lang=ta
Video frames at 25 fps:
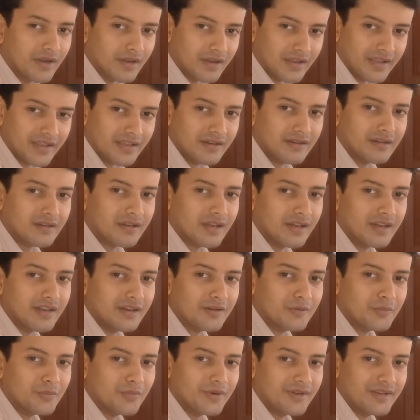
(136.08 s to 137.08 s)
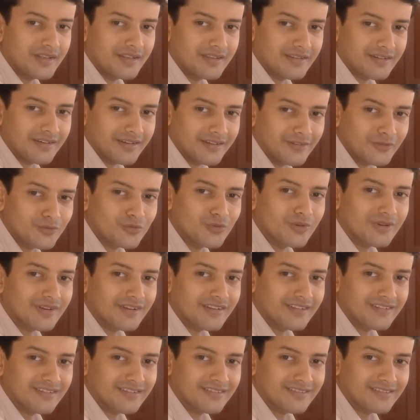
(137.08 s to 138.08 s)
மங்கையை நான் கல்யாணம் பண்ணிக்கிறேன்னு
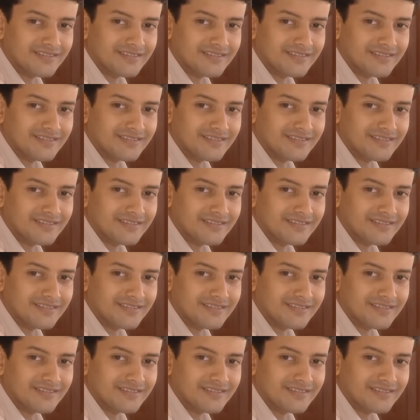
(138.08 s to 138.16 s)
சொல்றேன்